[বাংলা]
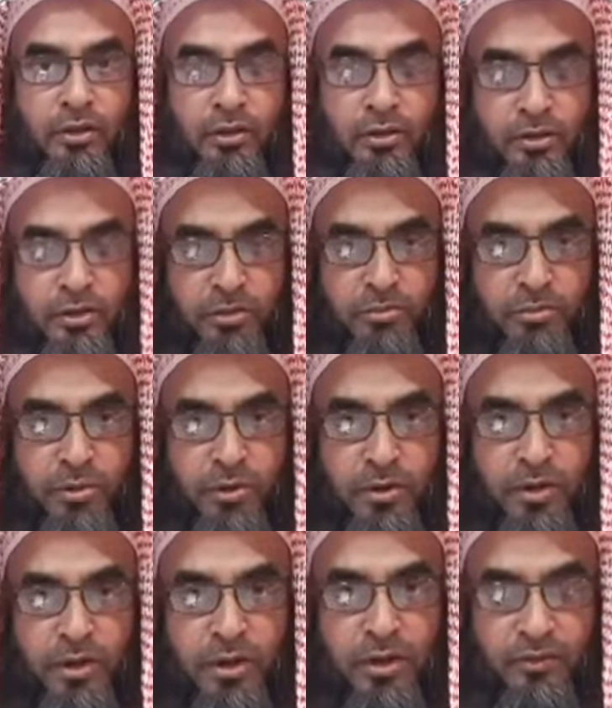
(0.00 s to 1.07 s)
ধন
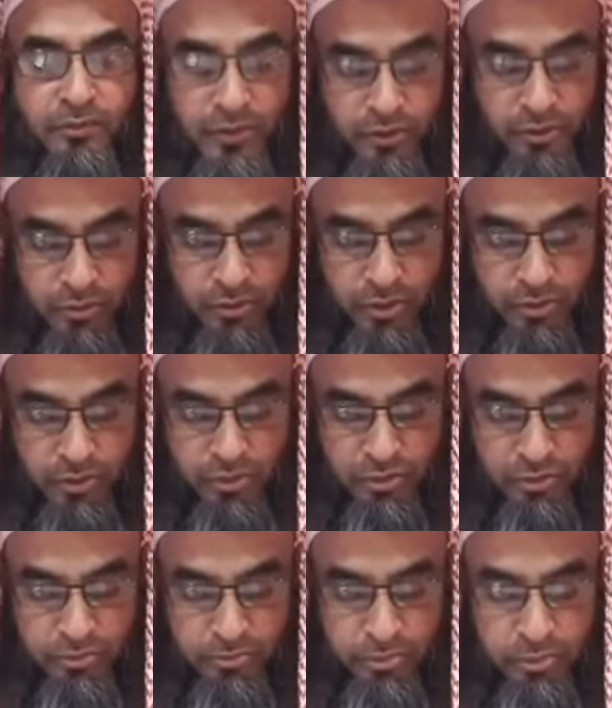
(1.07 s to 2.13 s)
সম্পদের হেফাজতের
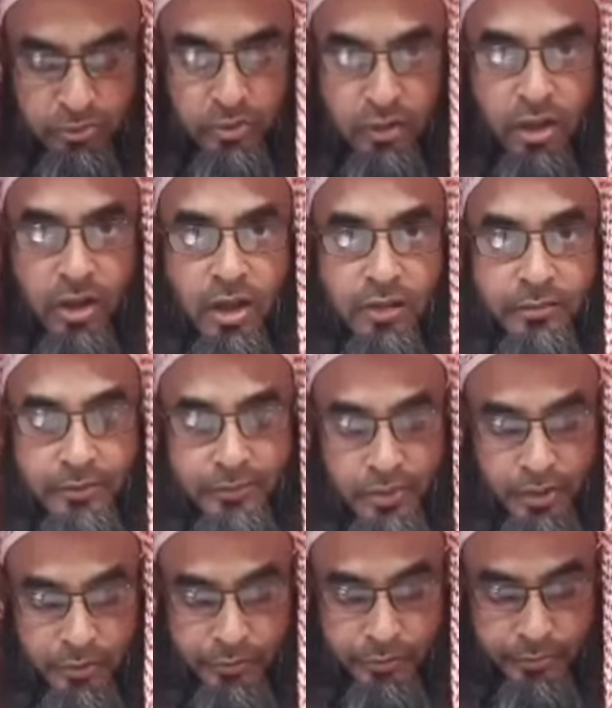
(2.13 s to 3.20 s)
জন্য প্রতিরক্ষার
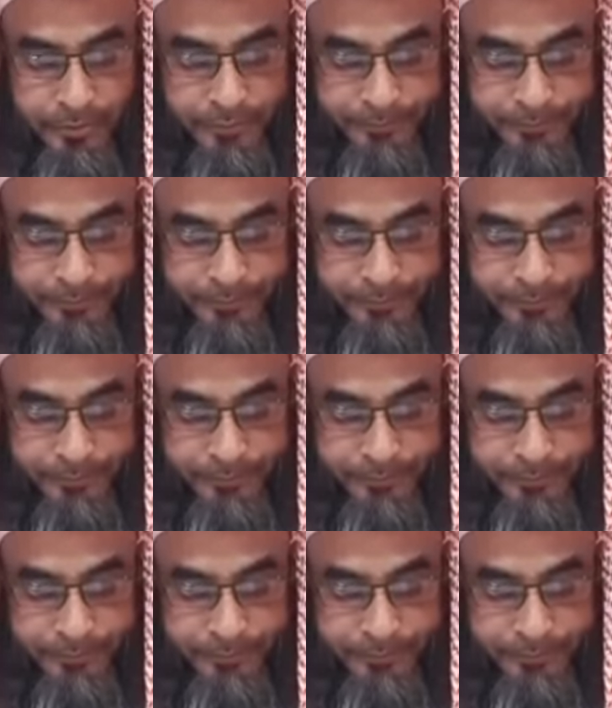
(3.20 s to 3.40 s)
ব্যবস্থা করবে